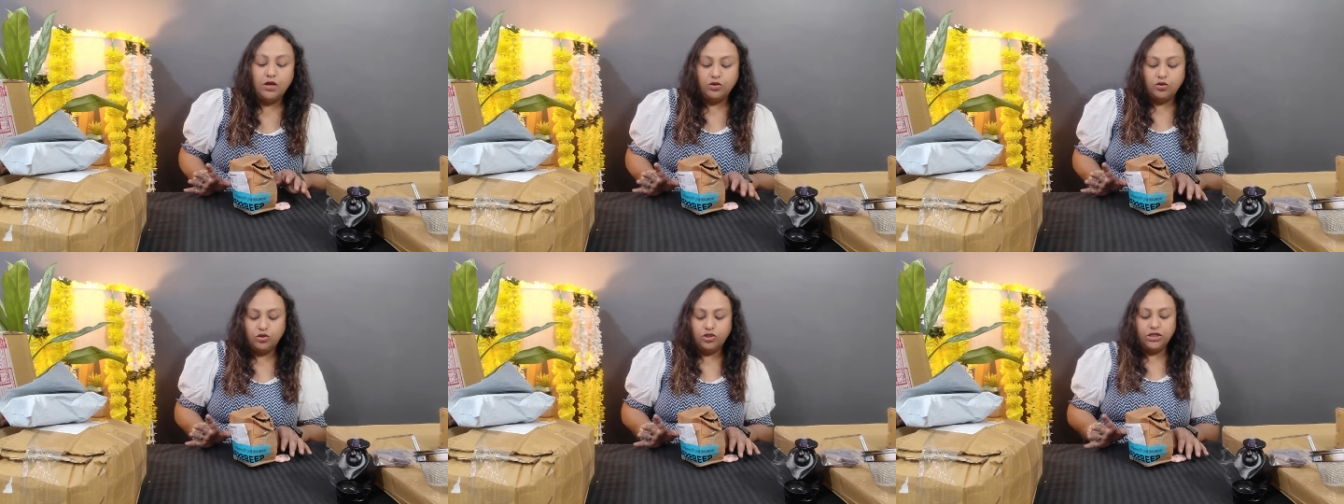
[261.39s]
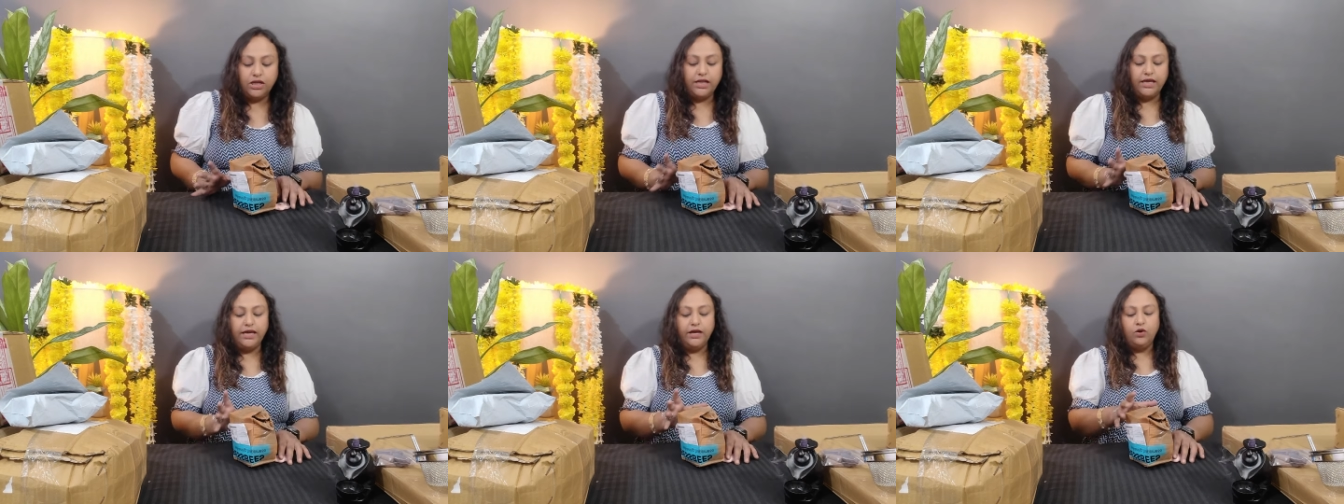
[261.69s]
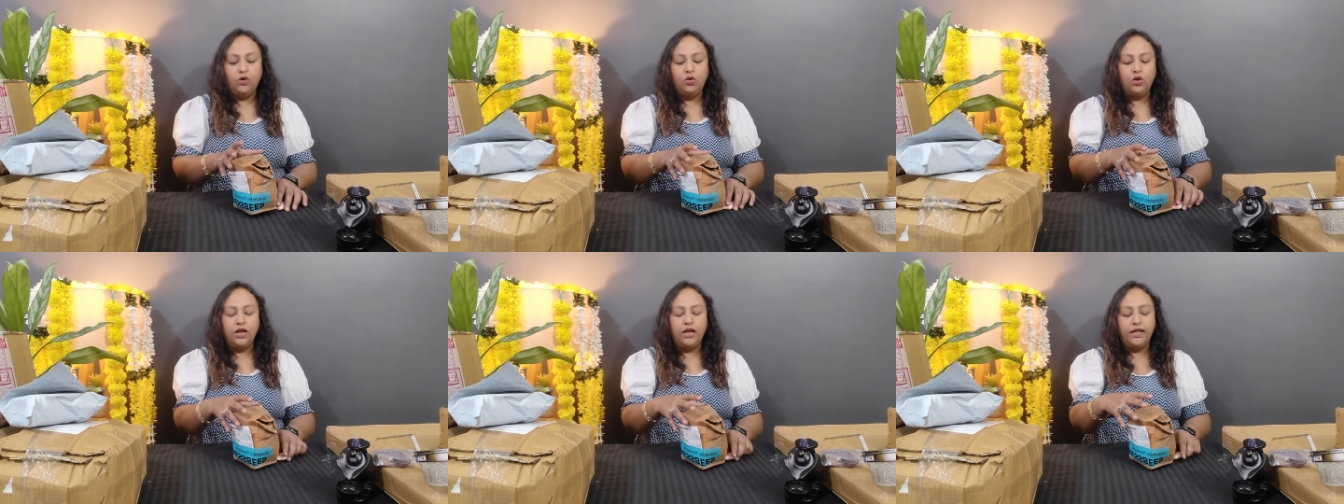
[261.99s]
तो चलिए
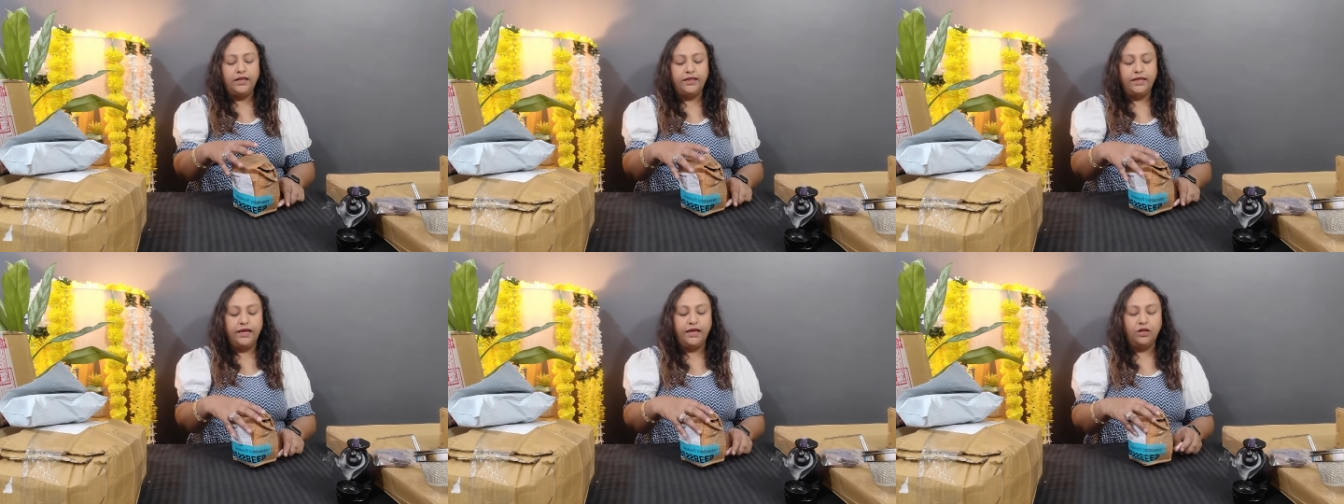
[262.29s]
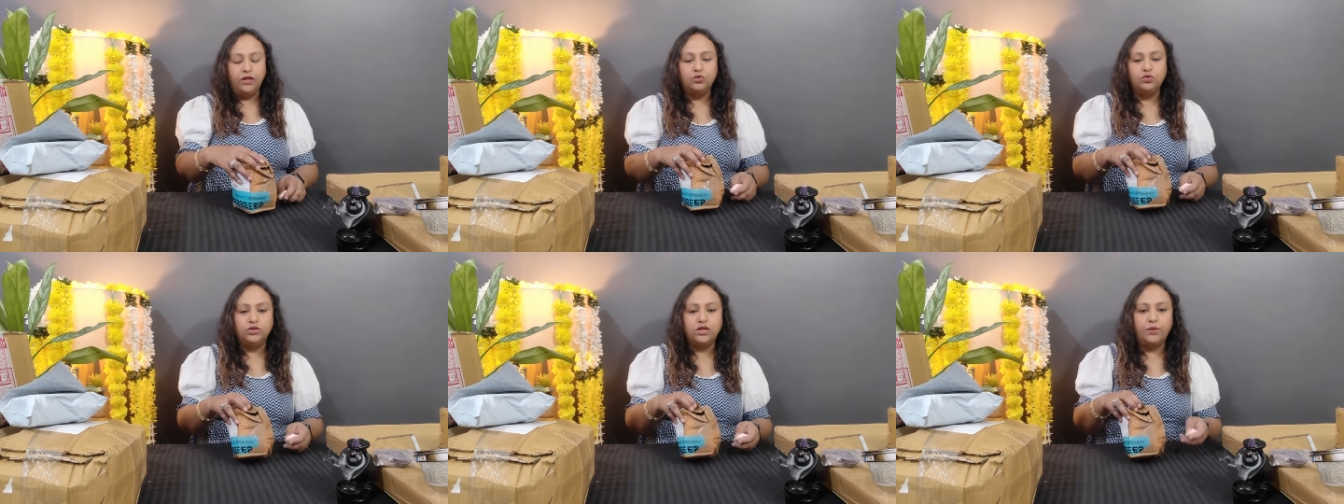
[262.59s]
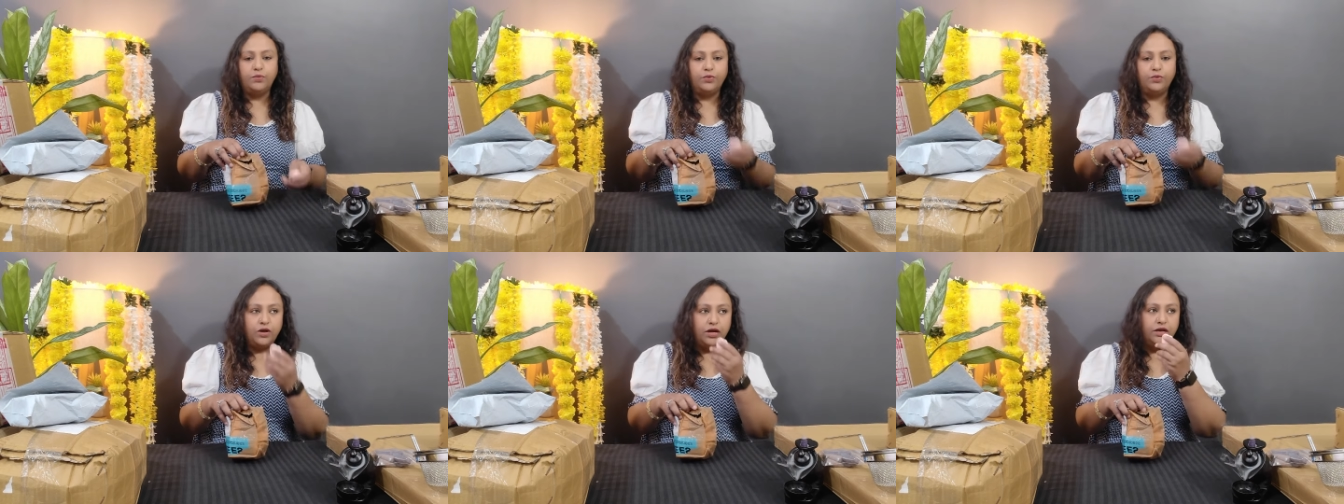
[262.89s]
खोल लेते हैं दूसरा
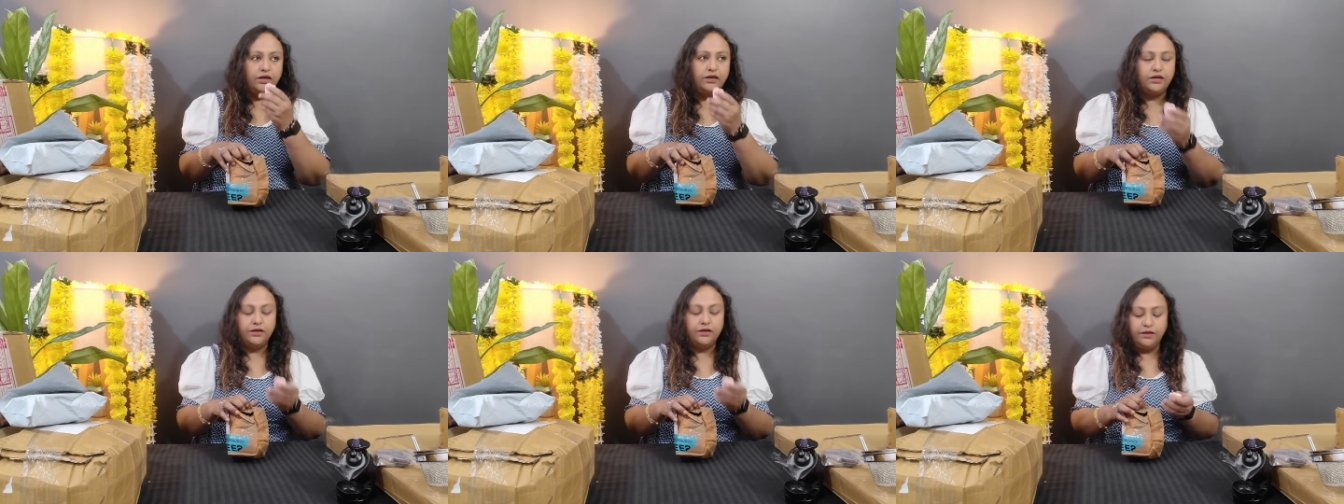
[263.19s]
प्रोडक्ट